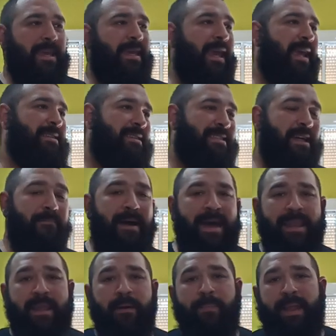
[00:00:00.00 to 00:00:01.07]
¿Qué es esta
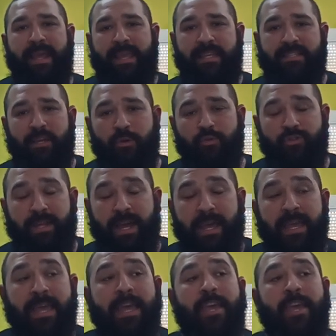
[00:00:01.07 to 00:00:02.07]
barra? ¿Para qué se usa?